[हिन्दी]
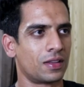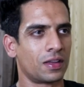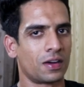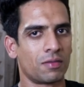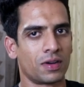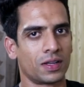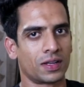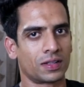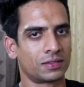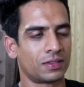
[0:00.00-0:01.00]
का देखना
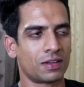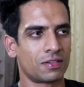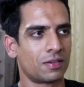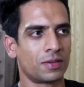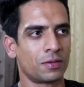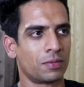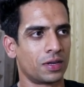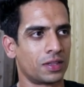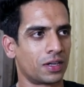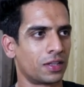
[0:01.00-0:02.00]
पड़ेगा नेशनल पे तो
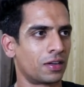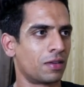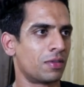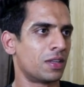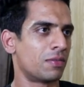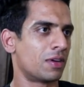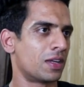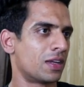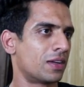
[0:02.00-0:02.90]
बड़े तगड़े तगड़े बंदे पड़े हैं